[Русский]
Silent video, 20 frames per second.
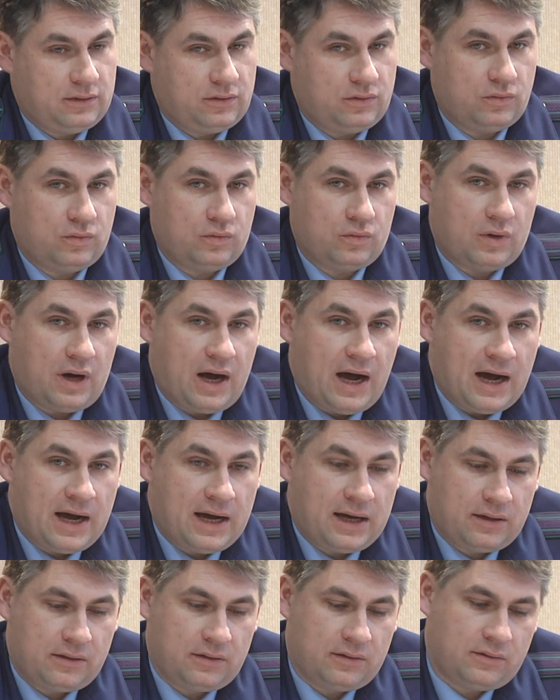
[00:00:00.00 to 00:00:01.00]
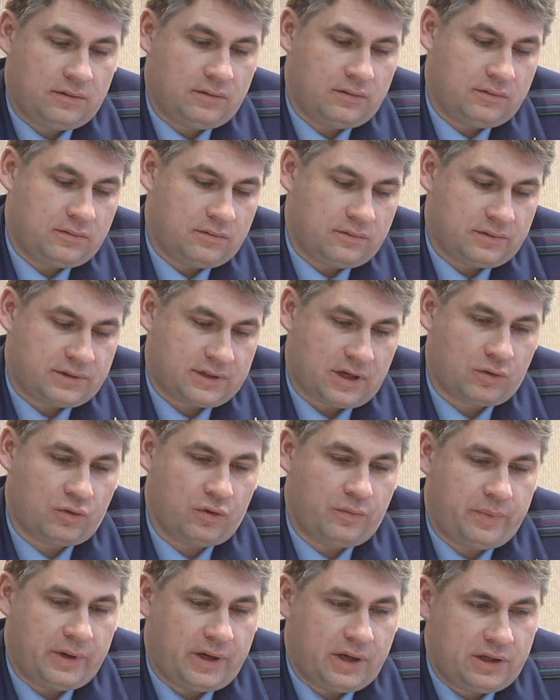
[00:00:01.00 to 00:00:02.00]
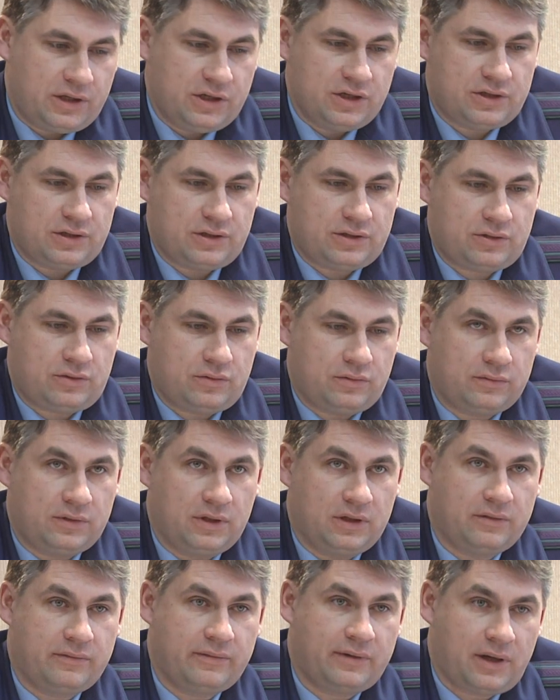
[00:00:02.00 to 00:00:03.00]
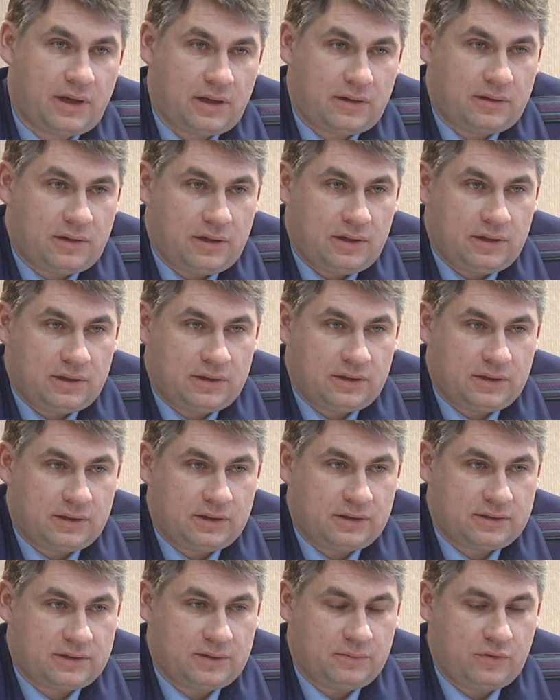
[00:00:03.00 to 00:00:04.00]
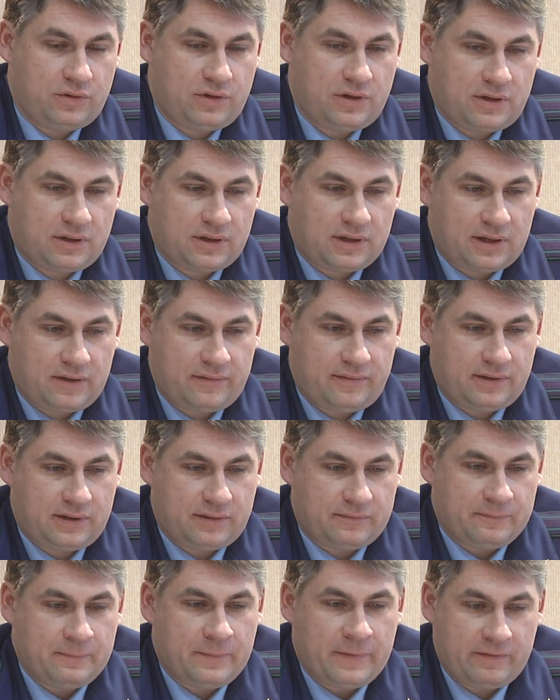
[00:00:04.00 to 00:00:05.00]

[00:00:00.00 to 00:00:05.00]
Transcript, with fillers: Ну, а, а с какой периодичностью, удовлетворяет ли это соблюдение графиков,